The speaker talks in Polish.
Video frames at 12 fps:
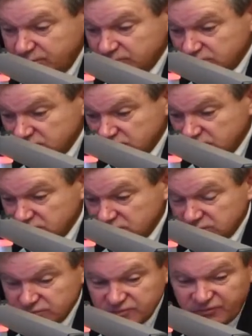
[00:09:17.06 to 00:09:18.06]

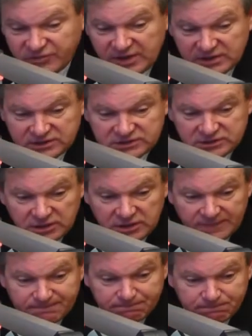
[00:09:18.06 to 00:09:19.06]
mm, frakcja
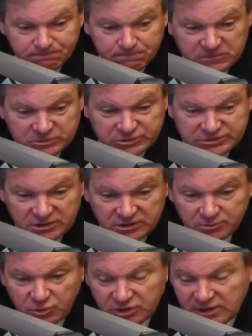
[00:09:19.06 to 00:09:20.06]
mm,
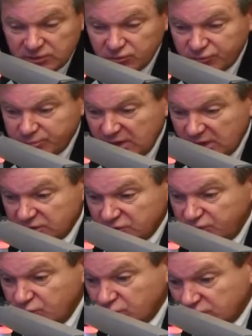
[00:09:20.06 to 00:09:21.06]
socjaldemokratów miała
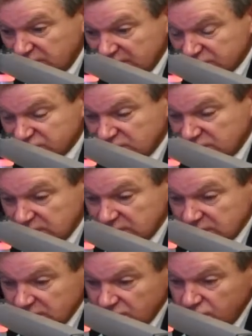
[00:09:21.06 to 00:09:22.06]
dwóch, także
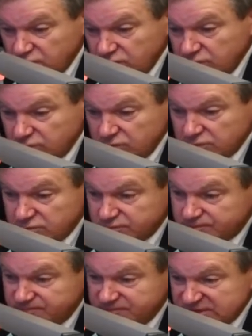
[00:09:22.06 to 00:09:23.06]
to
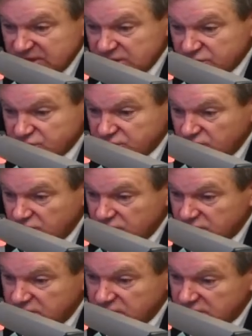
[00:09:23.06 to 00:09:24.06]
zależy
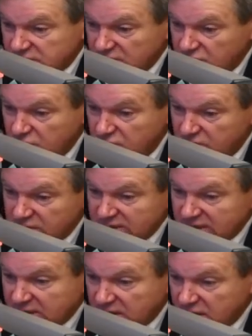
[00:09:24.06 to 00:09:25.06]
od tego,
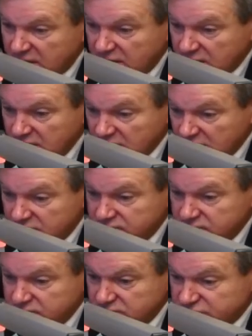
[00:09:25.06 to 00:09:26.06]
jakie
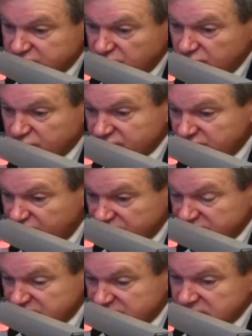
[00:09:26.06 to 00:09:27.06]
mm, są
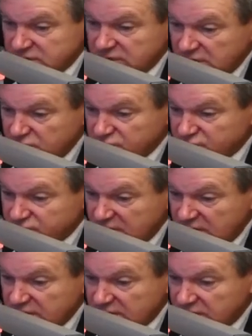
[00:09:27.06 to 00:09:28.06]
możliwości na
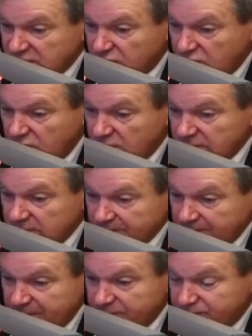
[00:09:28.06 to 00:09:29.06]
utrzymanie tego,
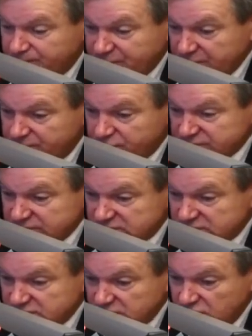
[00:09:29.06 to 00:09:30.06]
tej, tej
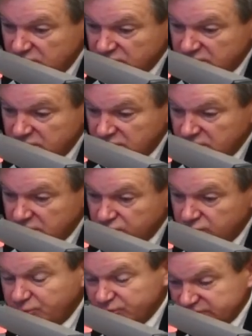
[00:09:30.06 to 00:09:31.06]
pozycji od,
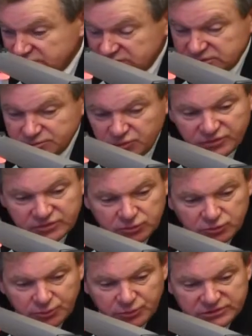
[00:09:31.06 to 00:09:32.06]
od opozycji. Mówiąc
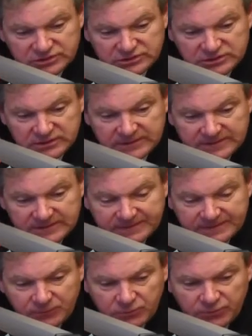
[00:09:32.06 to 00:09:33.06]
o opozycji,
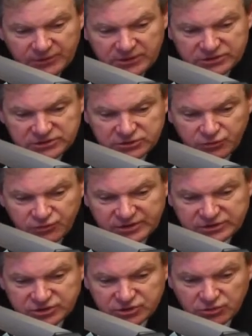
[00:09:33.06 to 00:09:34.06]
to należy
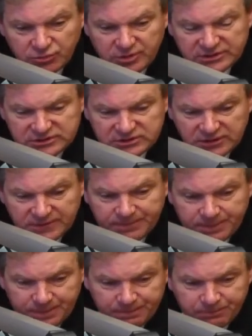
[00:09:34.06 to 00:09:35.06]
zauważyć, że obecnie,
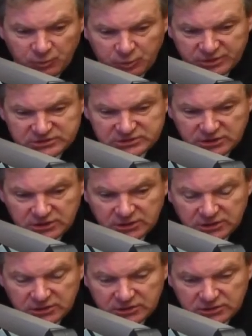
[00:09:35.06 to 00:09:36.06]
obecnie
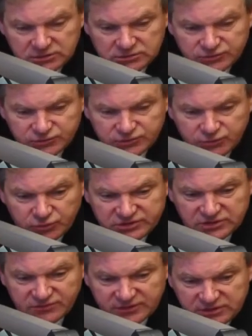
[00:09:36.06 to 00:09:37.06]

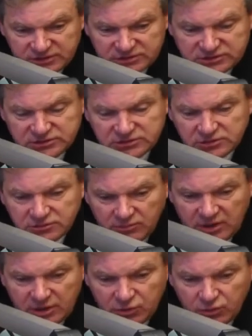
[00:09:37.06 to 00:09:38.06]
konserwatyści
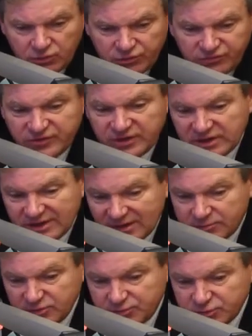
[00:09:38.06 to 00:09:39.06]
mają dwie
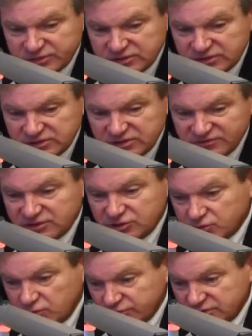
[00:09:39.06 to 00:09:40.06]
jakby pozycje w
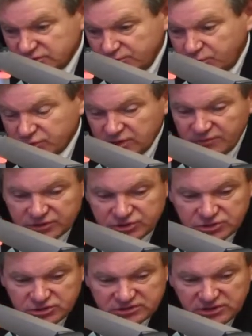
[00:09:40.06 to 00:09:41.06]
zarządzie,
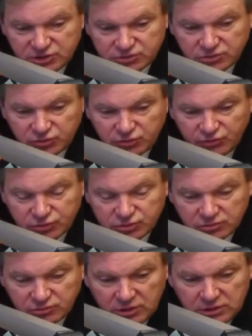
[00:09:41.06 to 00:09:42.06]
ponieważ zarząd tworzy
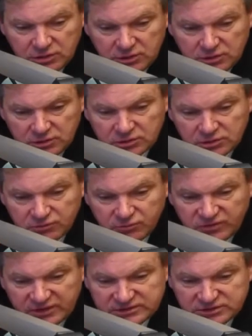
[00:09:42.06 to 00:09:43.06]
tworzą y,
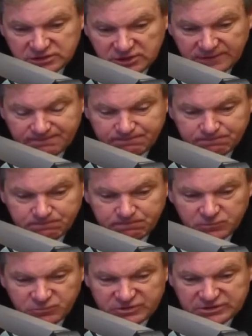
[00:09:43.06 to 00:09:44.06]
właśnie
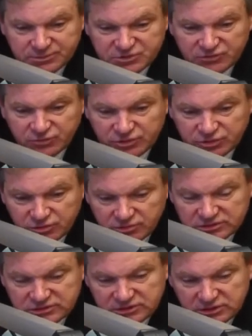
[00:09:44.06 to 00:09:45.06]
mm,
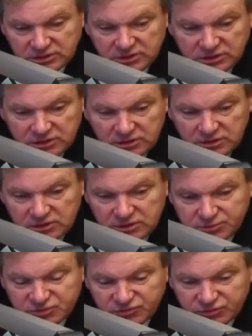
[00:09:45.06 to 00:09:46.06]
wiceprzewodniczący
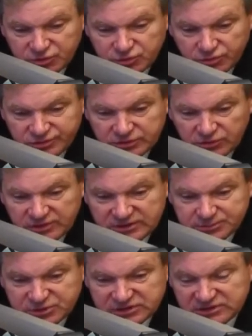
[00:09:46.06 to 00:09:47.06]
i przewodniczący
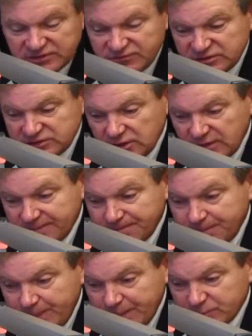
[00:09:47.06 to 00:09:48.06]
oraz przedstawiciel,
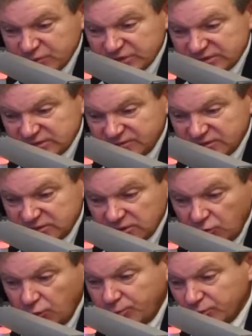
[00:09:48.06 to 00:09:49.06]

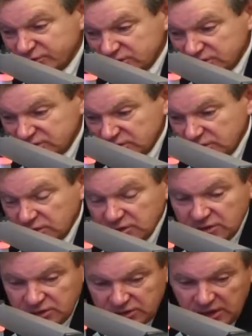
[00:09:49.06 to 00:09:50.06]
przedstawiciel opozycji. Lider
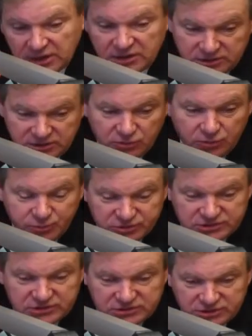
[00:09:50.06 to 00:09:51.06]
opozycji tak, tak lider czyli
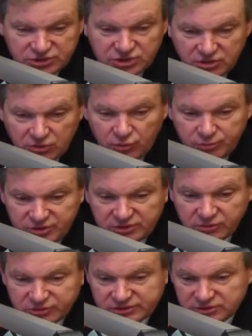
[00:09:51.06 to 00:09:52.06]
opozycji, czyli
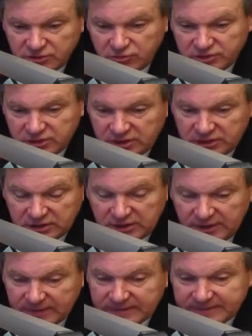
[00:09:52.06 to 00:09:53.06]
Kubitlus tak? i Degutenia,
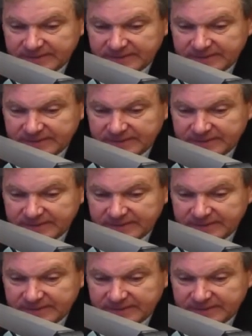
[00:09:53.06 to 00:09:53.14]
tak.